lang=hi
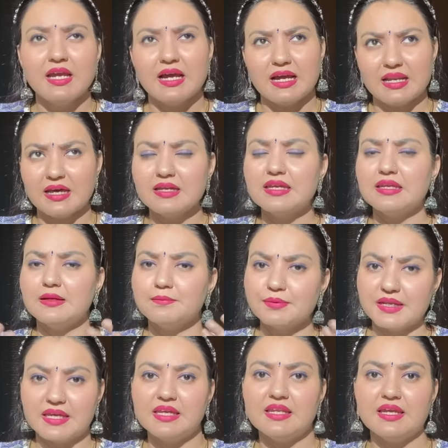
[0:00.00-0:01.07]
हालांकि लंप
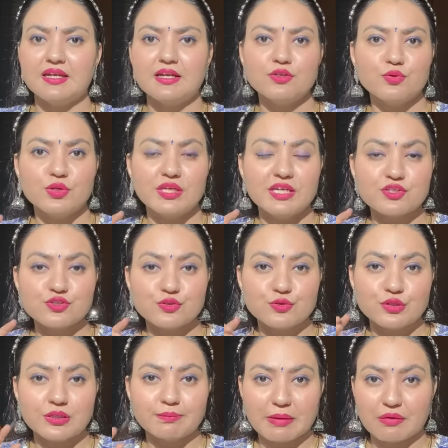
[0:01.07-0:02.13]
नहीं रहेगा क्योंकि ये जो
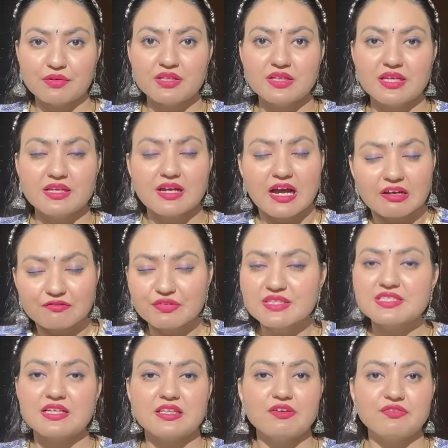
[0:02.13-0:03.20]
पाउडर है काफ़ी
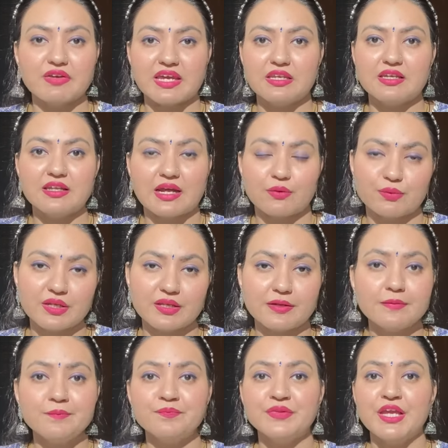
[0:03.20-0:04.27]
ज़्यादा फाइन ग्राउंड है
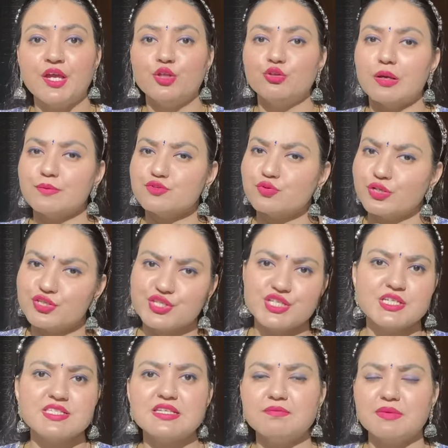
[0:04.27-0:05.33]
तो आप इसको
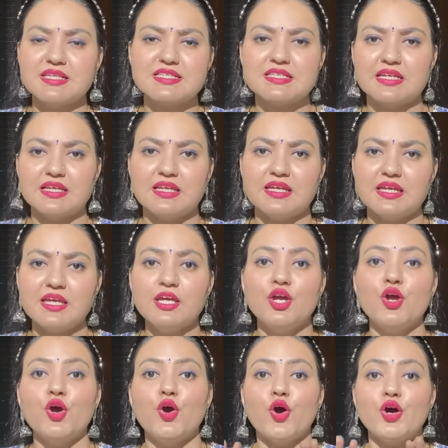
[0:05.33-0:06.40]
अच्छे से मिक्स कर लेंगे
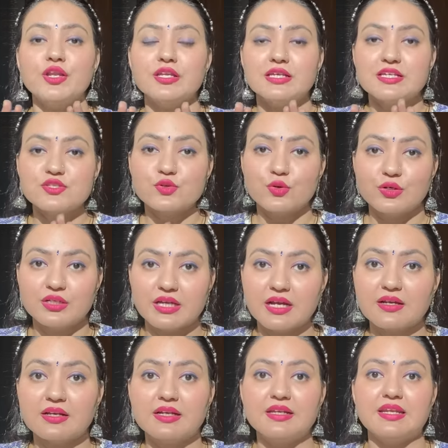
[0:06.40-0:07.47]
और इसको
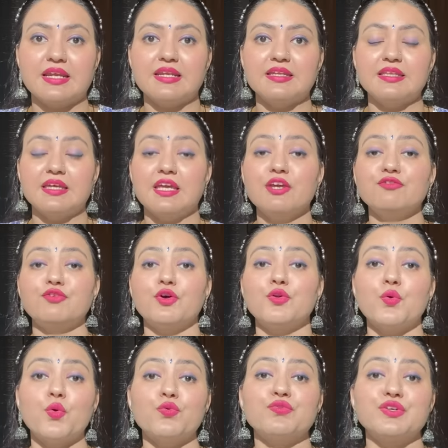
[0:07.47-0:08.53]
ढक कर रहने देंगे फॉर
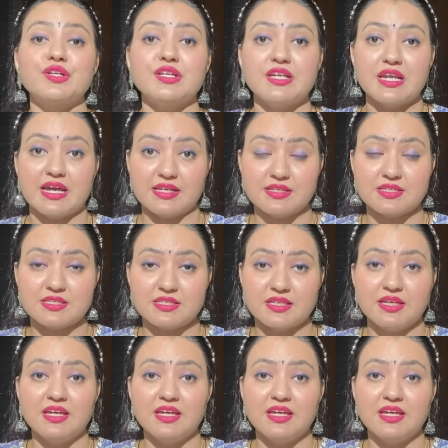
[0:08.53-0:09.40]
ओवरनाइट